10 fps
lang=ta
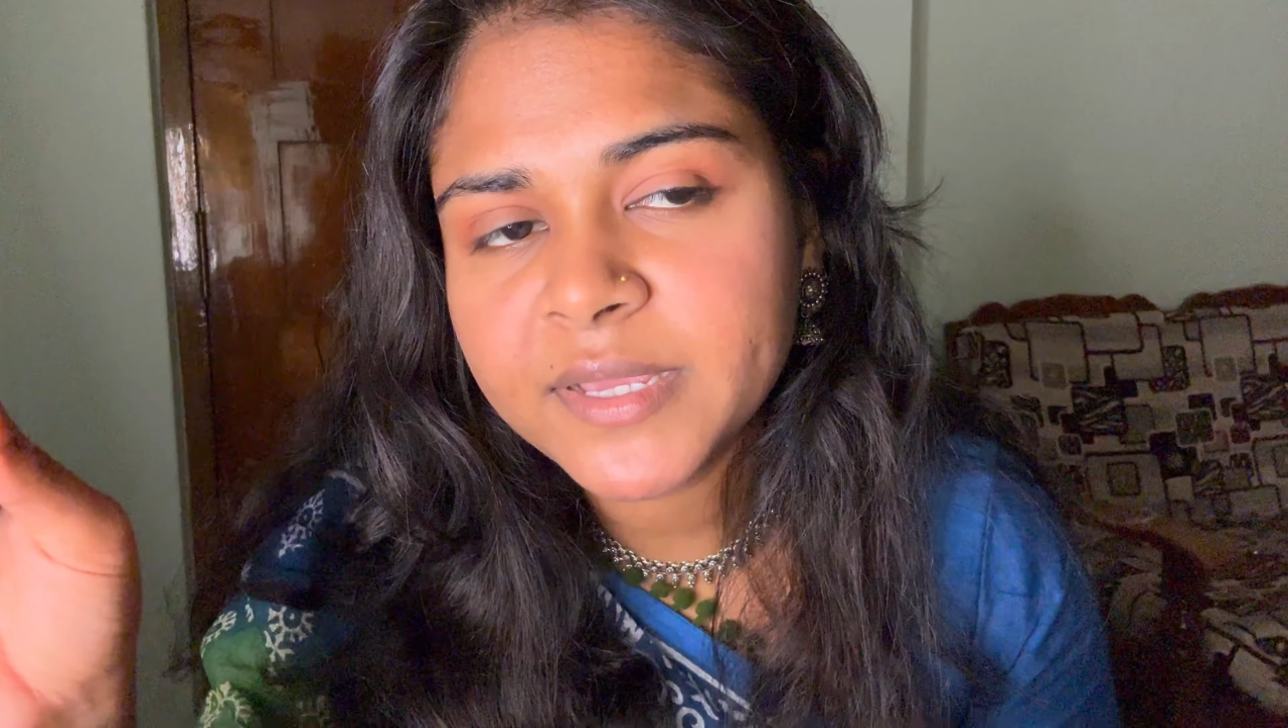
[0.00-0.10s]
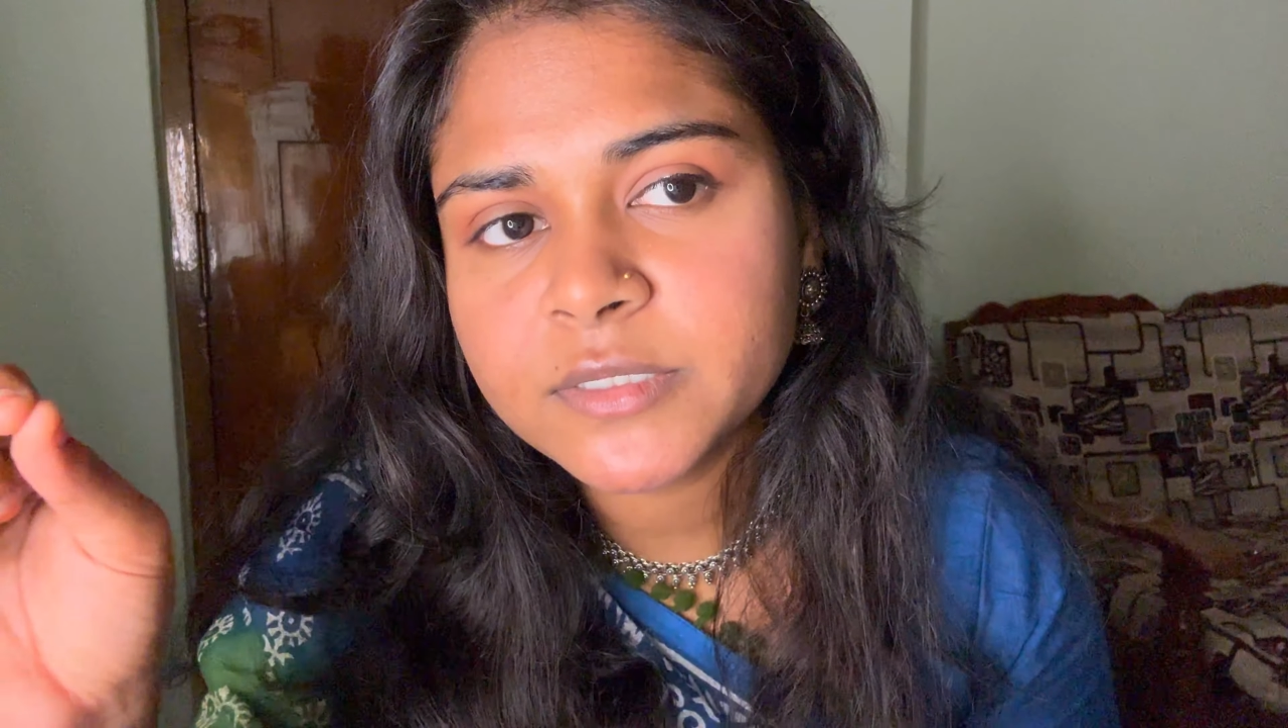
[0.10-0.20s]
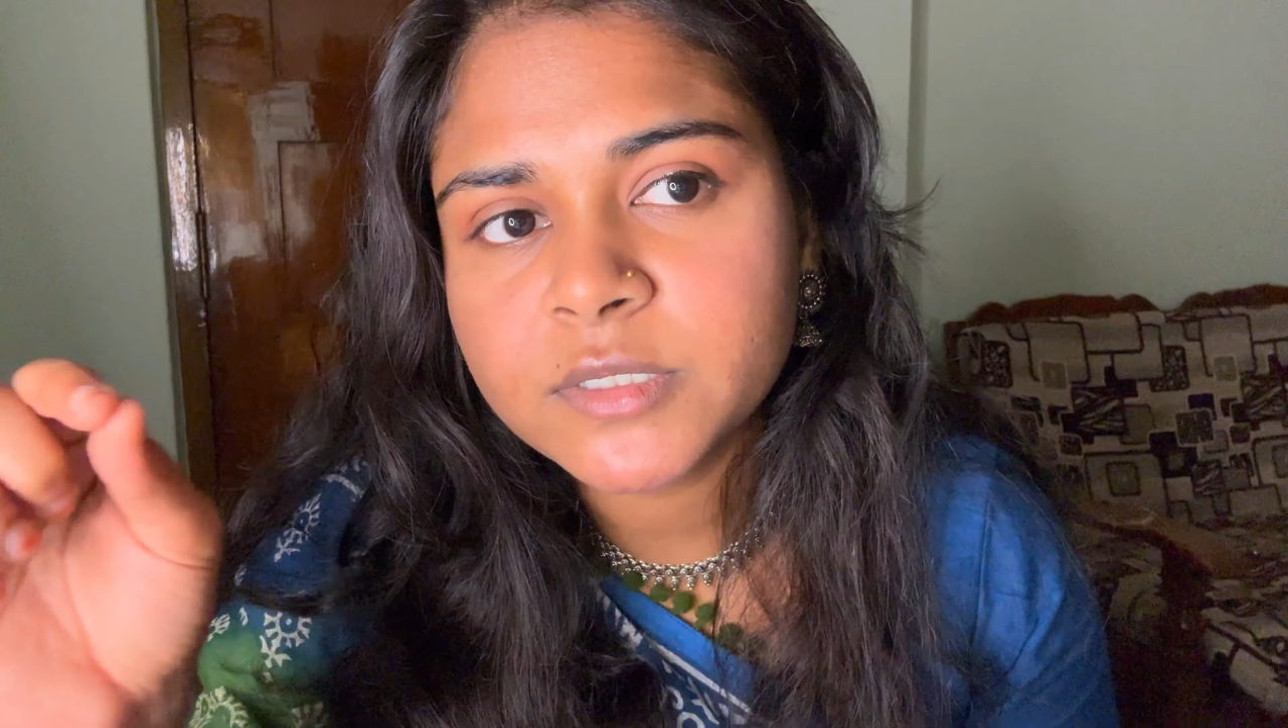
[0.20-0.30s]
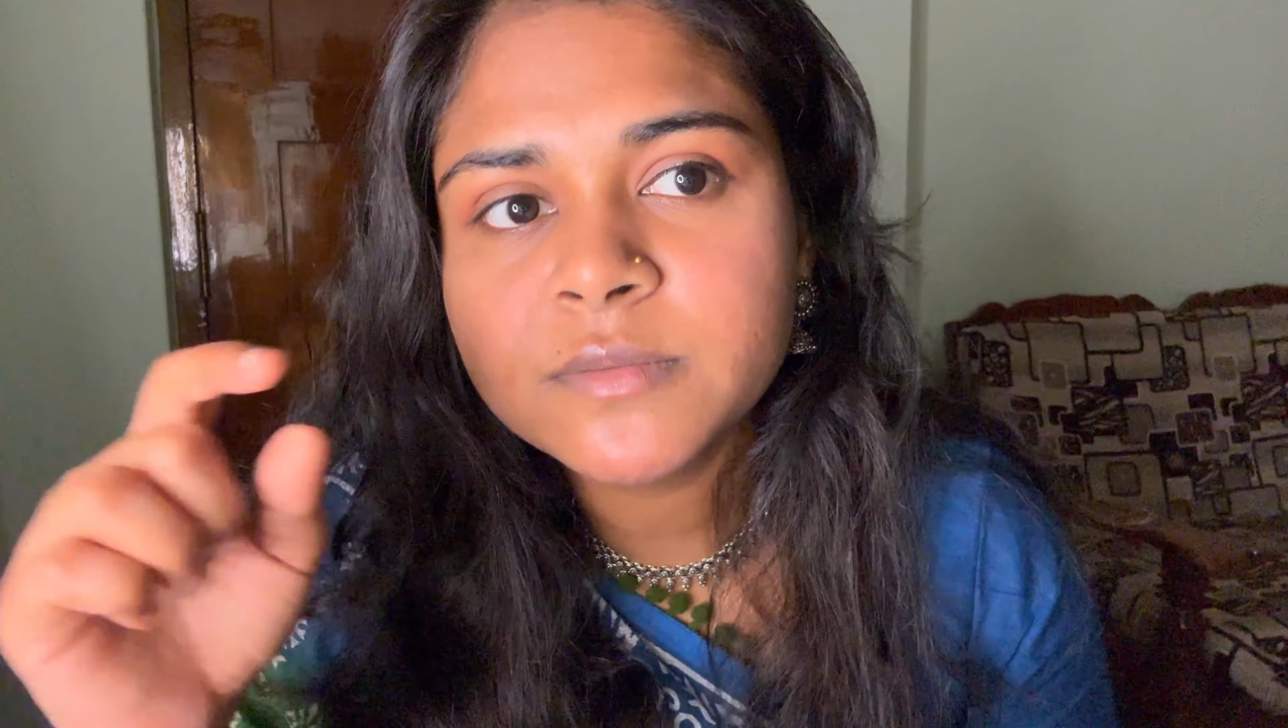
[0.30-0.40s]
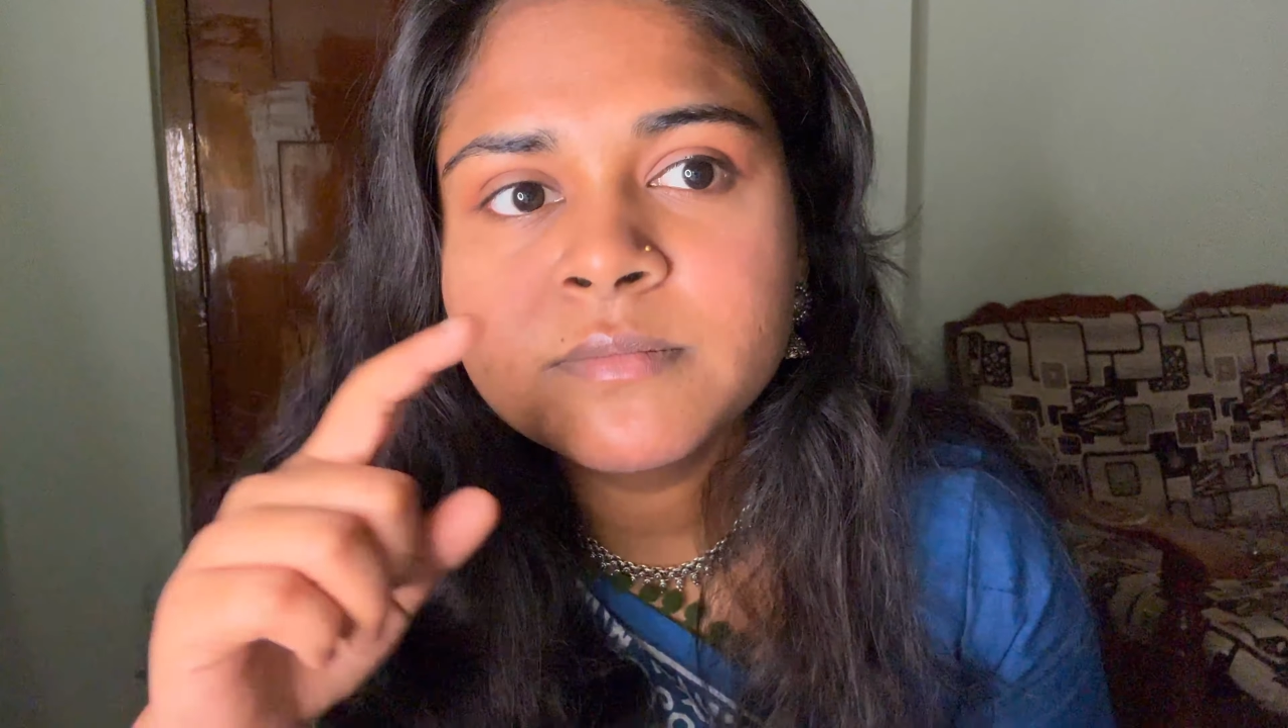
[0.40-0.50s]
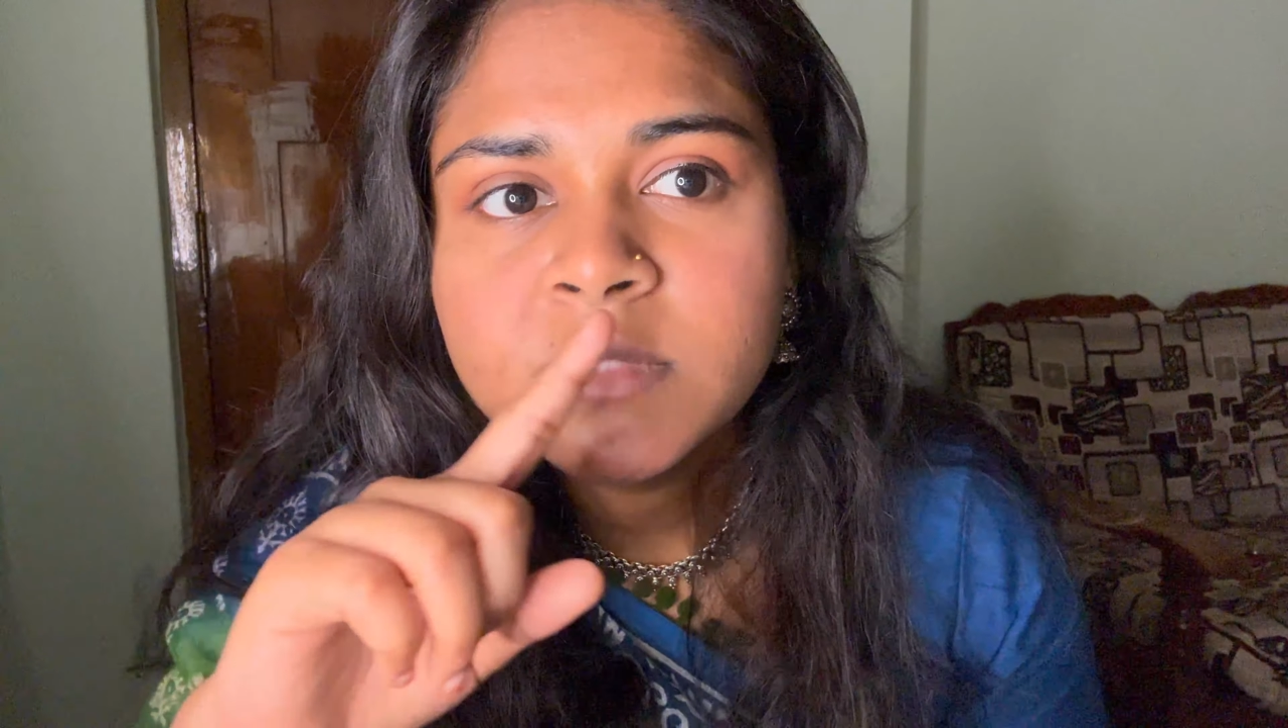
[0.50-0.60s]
மேக்ஸ்னு